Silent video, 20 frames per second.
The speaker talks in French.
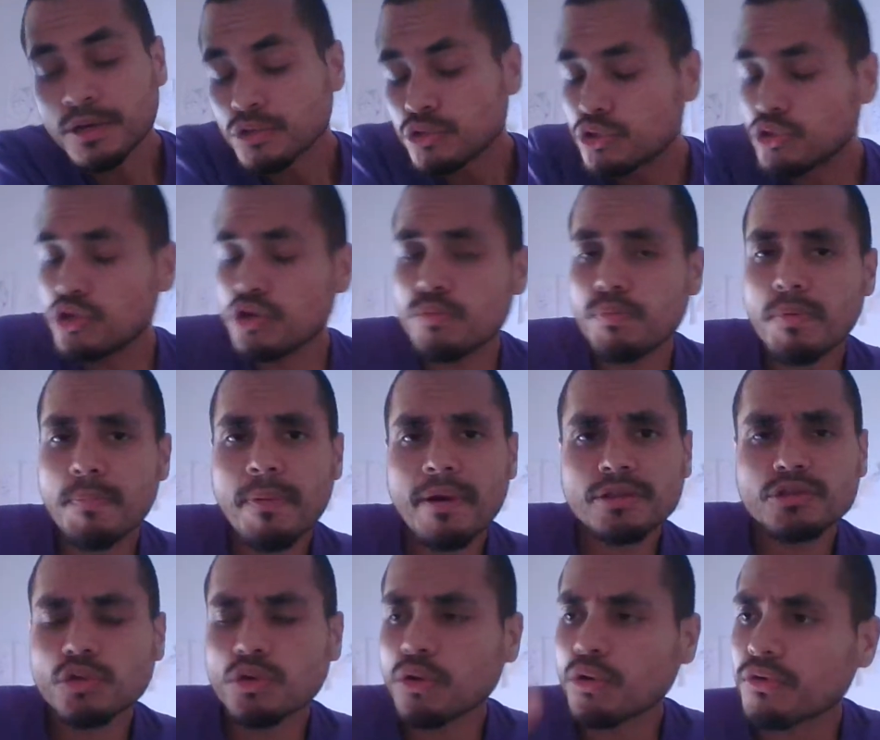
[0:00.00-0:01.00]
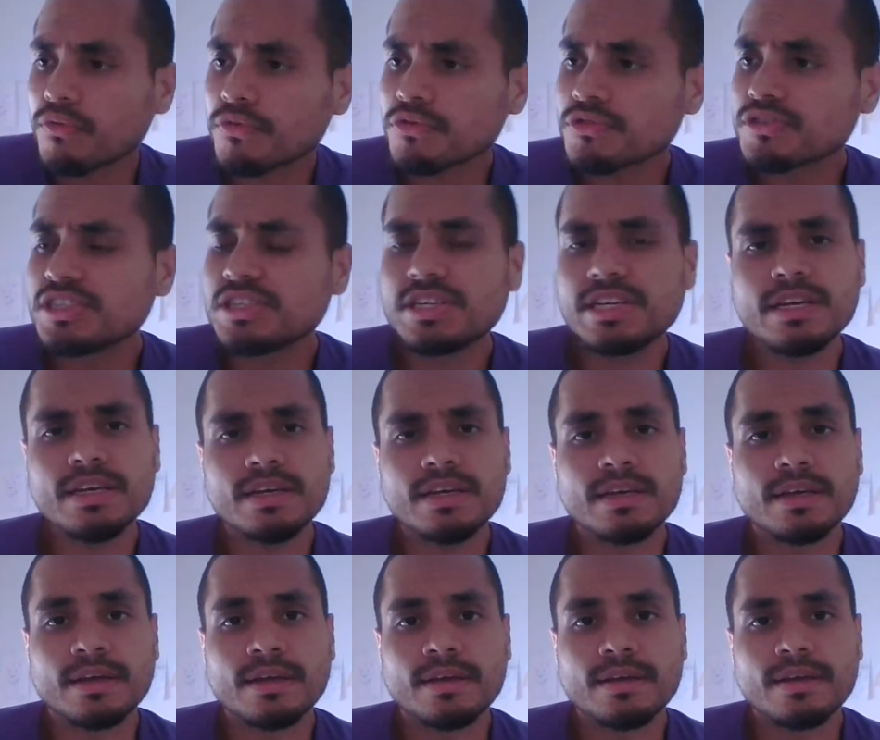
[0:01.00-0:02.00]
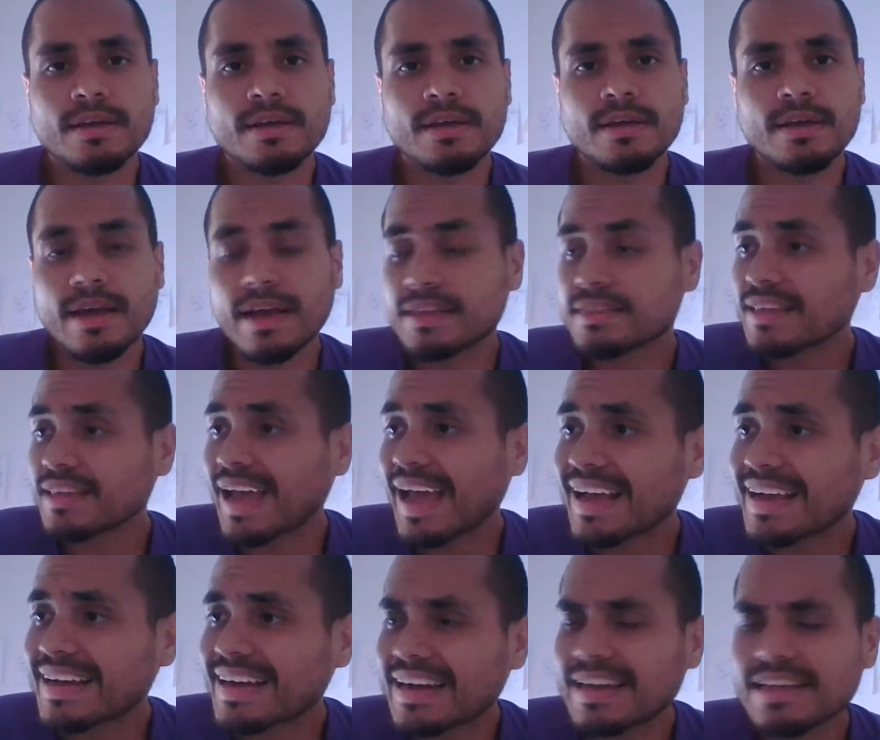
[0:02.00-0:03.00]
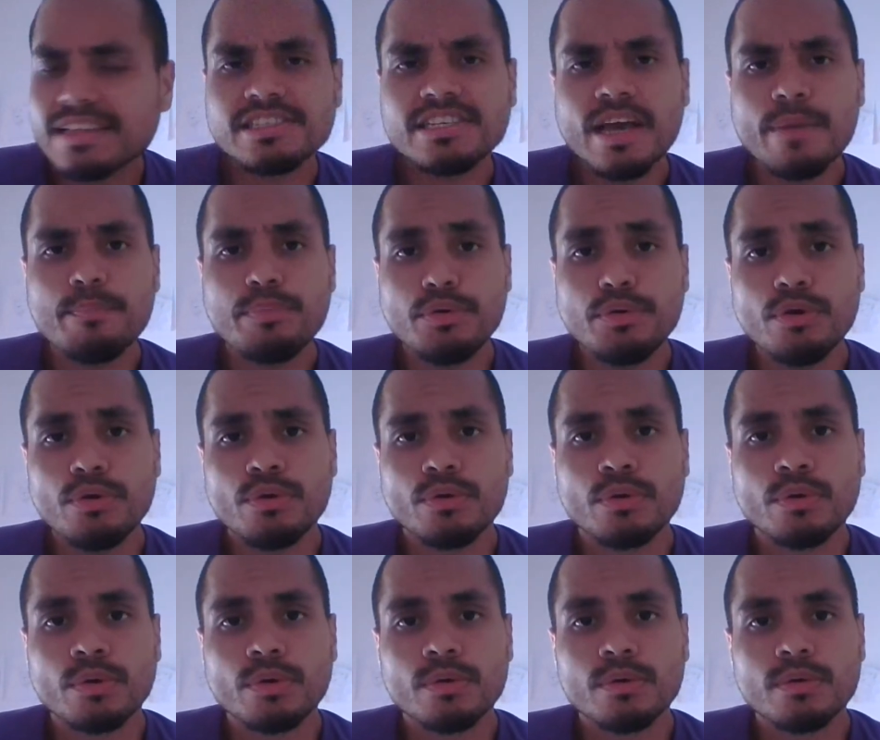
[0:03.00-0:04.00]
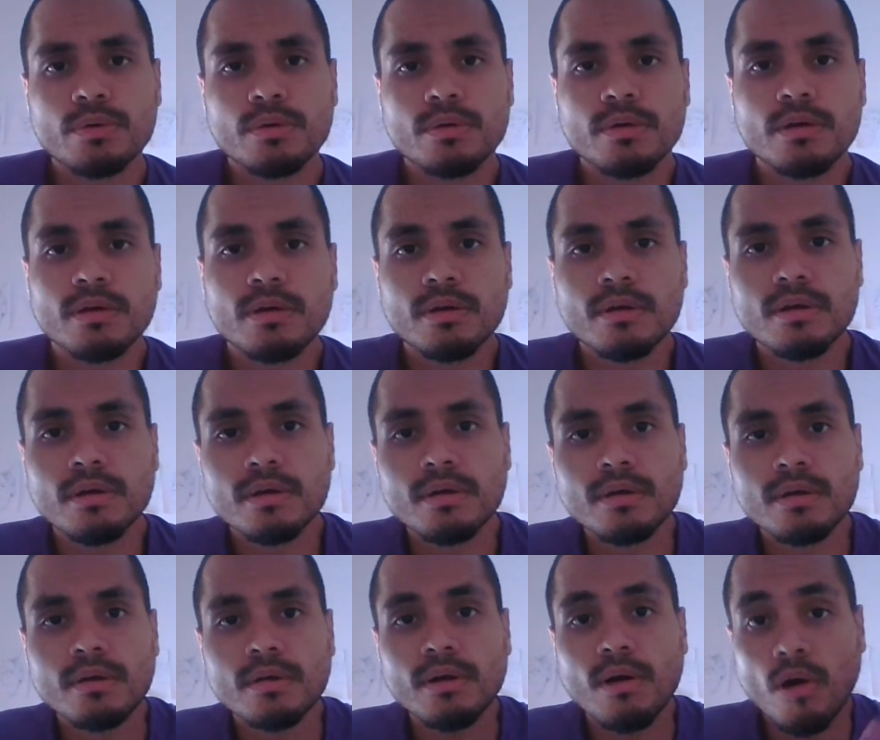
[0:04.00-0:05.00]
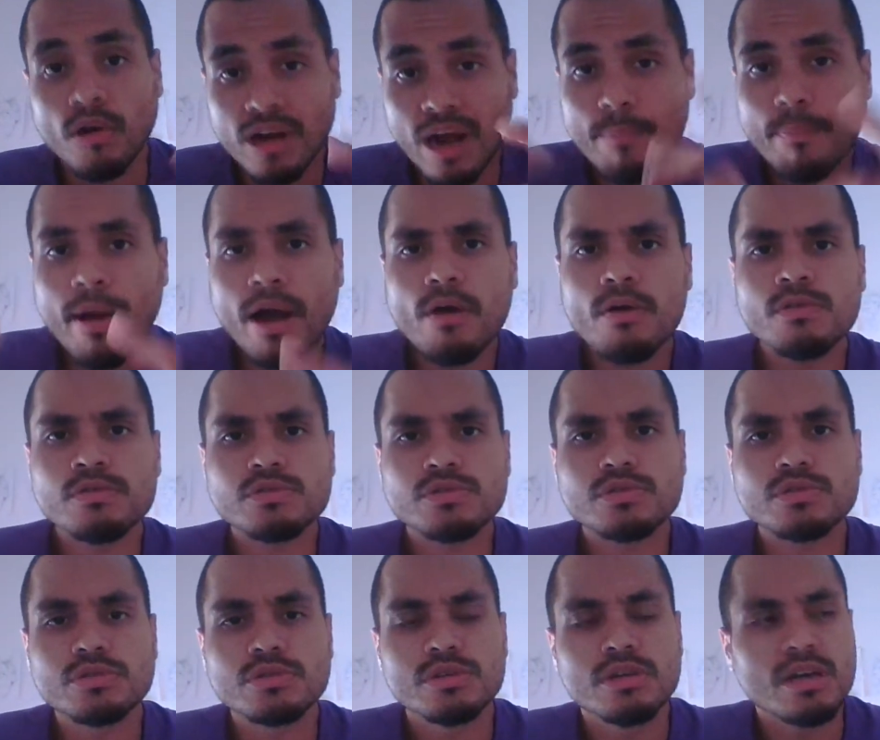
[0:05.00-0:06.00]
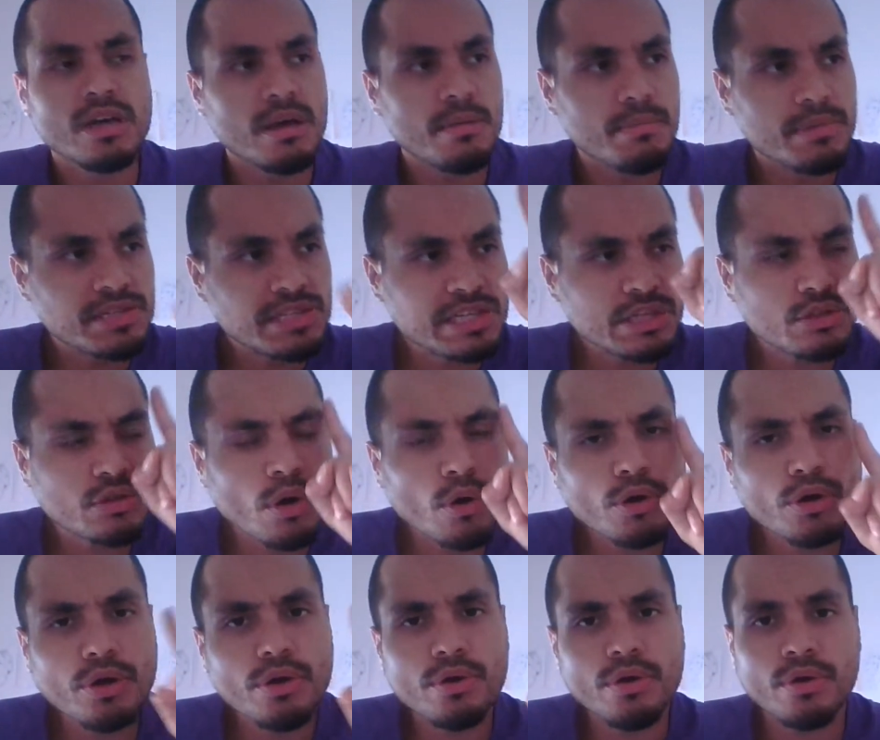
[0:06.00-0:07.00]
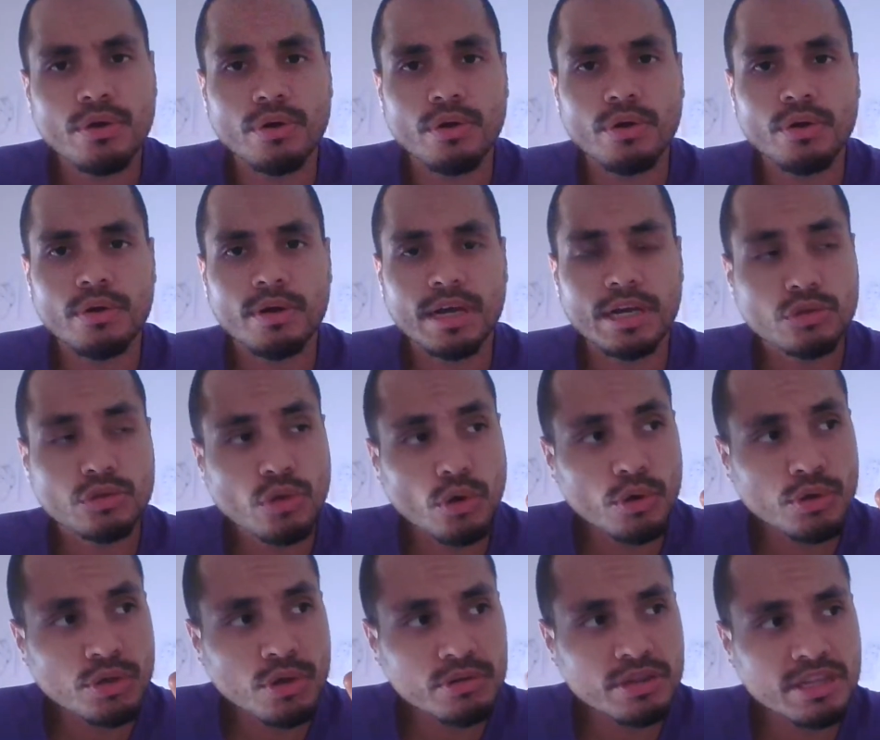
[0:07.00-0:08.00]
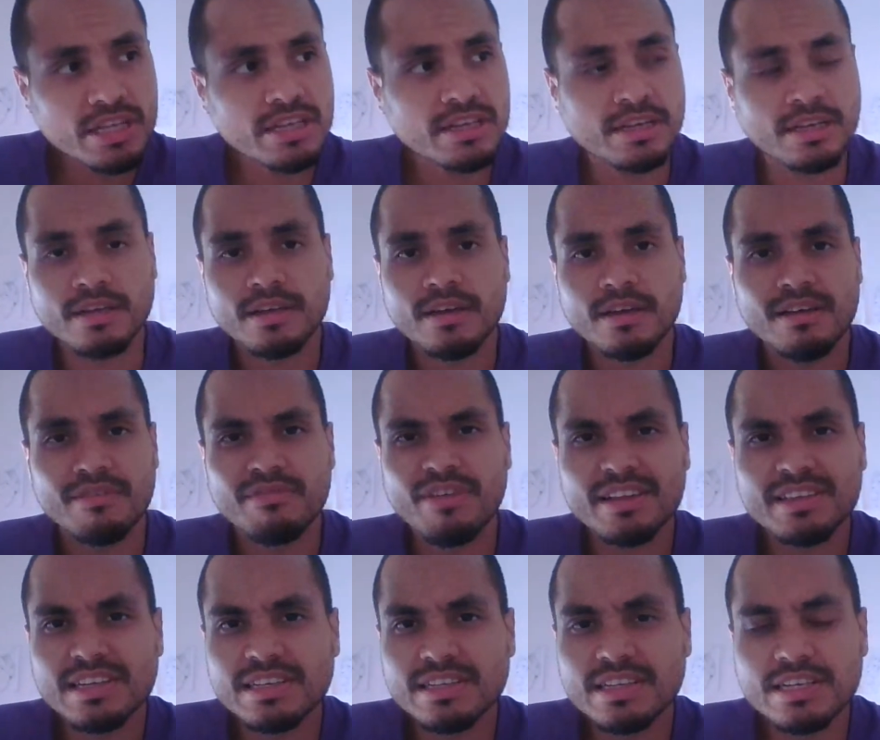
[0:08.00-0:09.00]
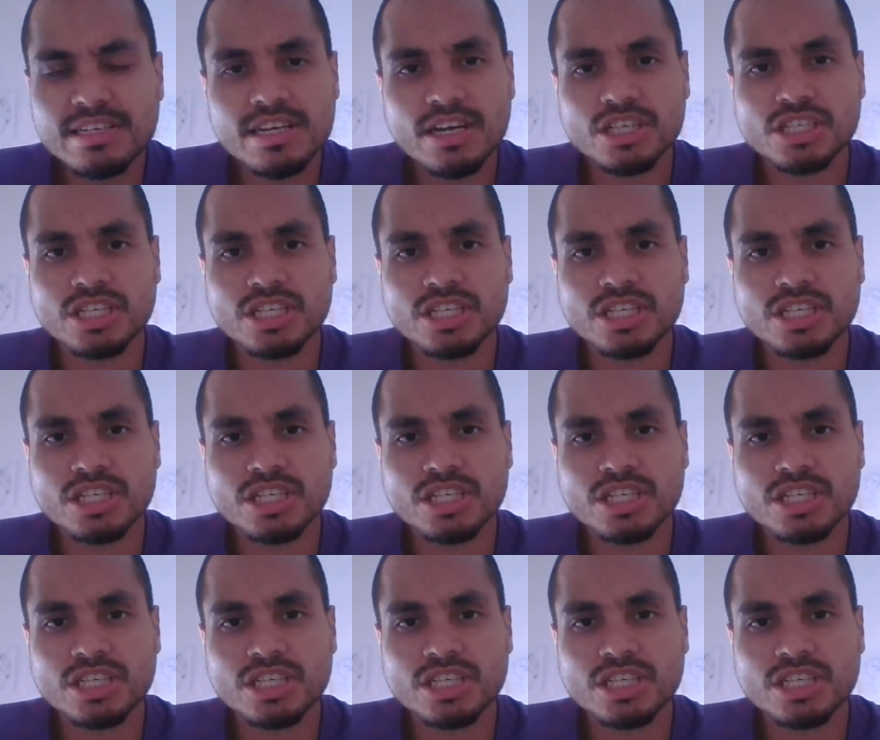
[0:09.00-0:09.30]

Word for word: Tu ne peux pas te revendiquer être un chrétien pieux en apparence, mais si ton cœur est orienté vers des désirs